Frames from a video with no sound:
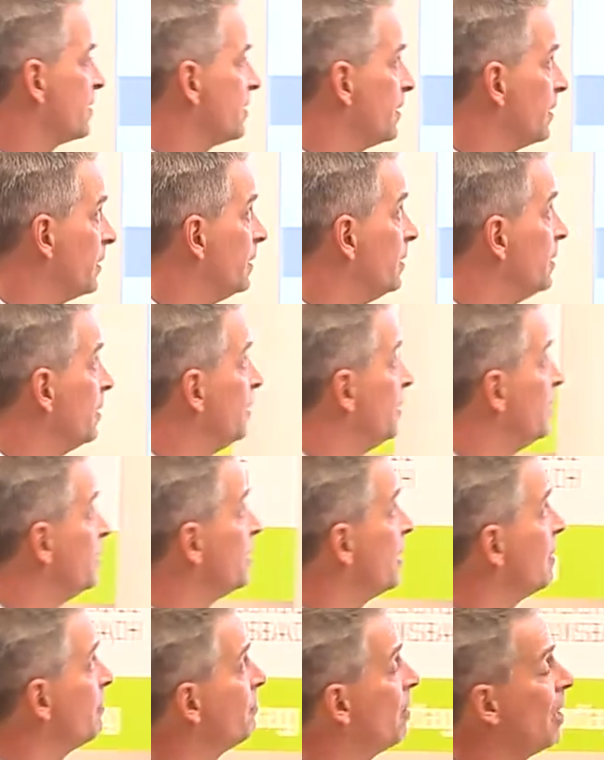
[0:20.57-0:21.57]
äh, in, in,
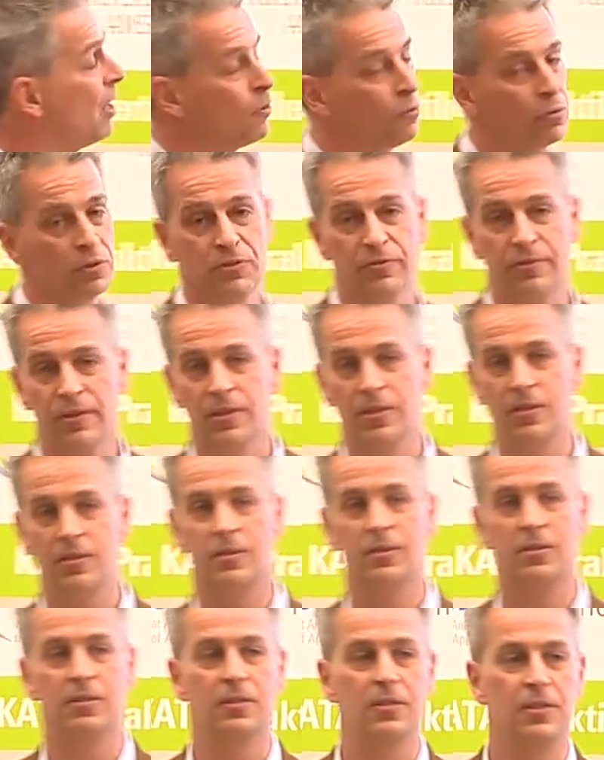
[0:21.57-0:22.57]
diese
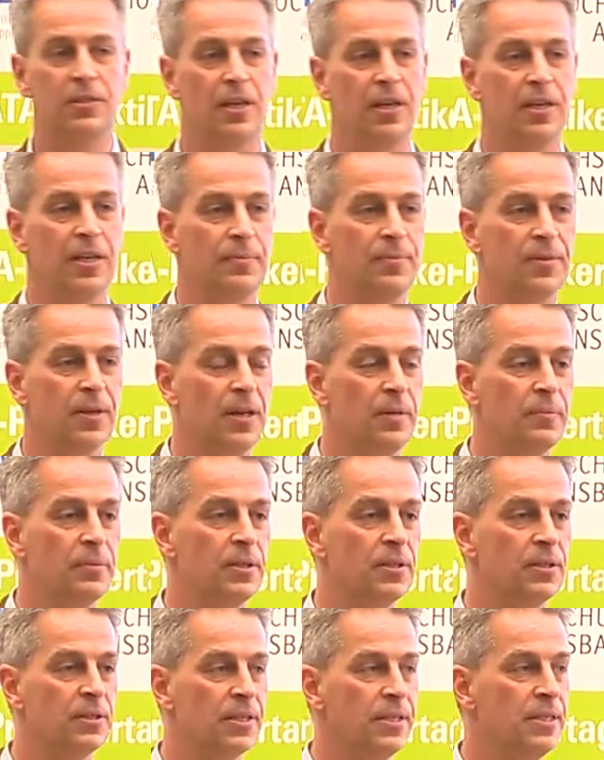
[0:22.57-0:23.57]
Erfahrungswelt, die ich erlebt habe
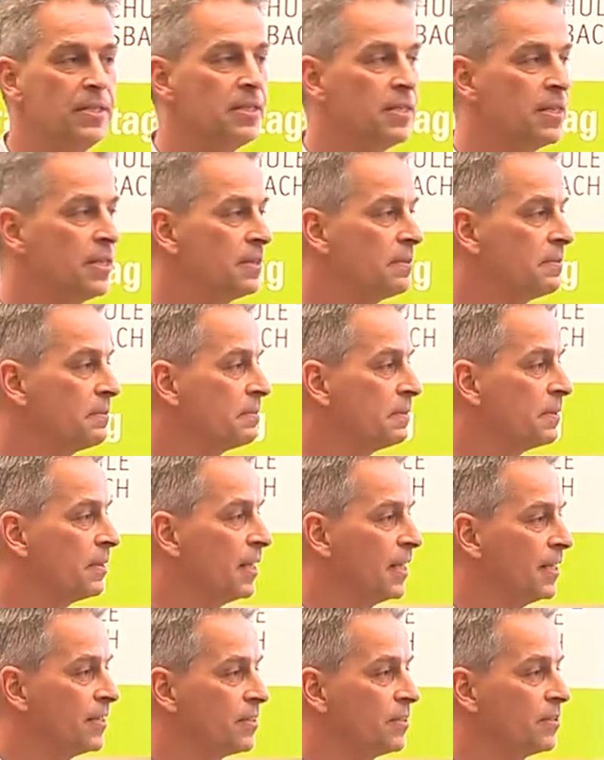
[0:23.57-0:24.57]
jetzt in den
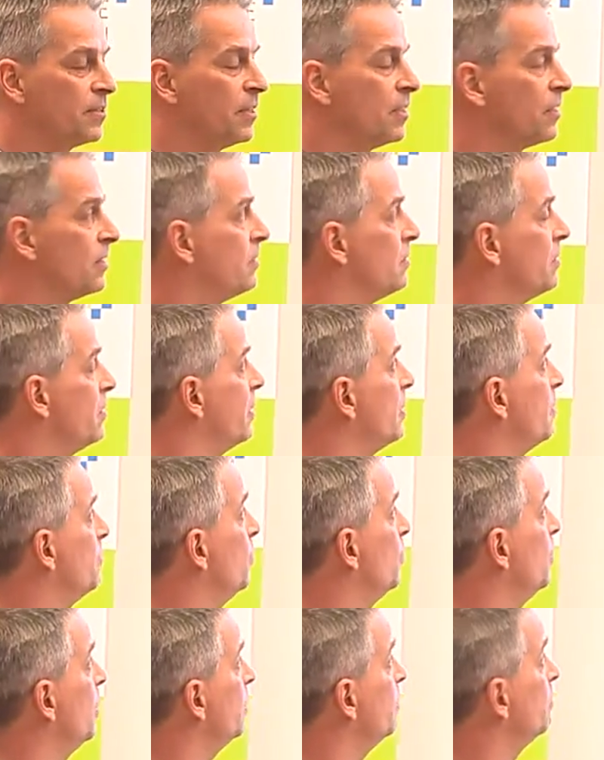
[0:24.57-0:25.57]
letzten sechs, sechs
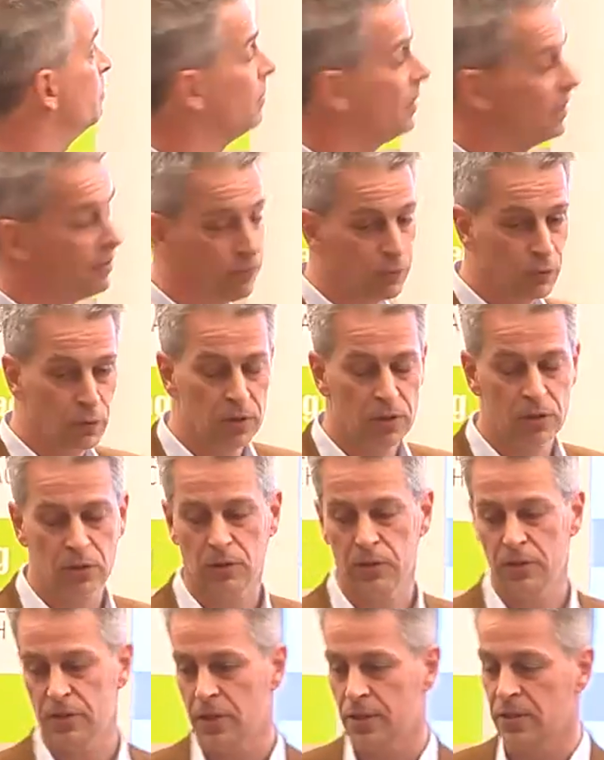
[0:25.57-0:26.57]
Monaten bei Phoenix
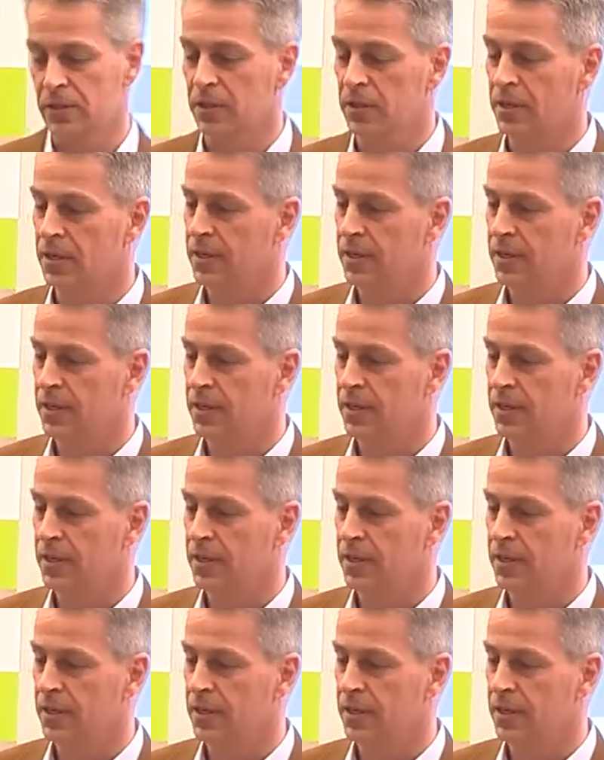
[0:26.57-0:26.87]
Contact.